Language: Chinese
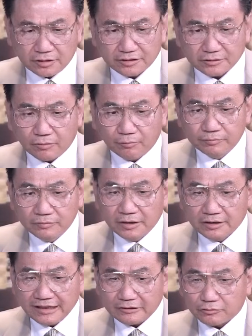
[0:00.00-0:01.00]
底是我们
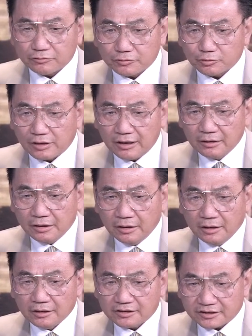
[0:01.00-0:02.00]
那时候就是说
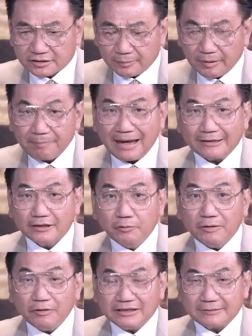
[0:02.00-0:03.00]
怎么办？因
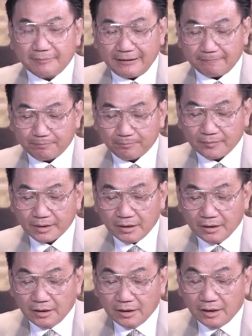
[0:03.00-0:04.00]
为为什么
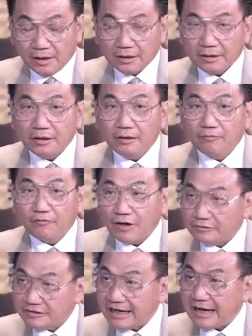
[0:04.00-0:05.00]

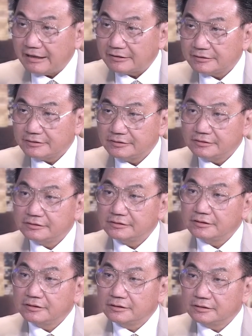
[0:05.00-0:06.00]
房价
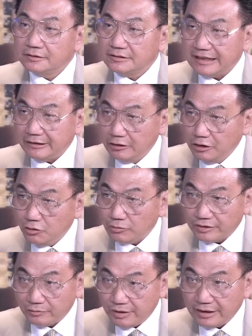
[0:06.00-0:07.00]
在六
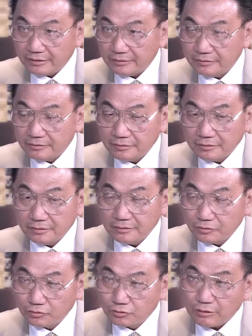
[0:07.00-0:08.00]
个月
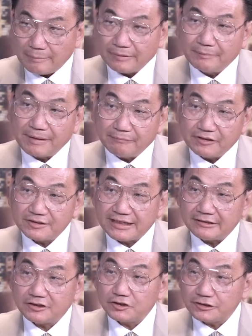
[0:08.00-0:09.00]
drop 了百分之
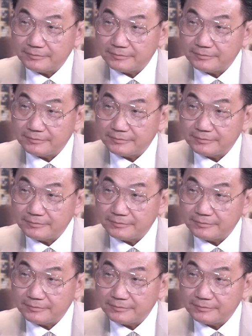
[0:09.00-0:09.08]
三十？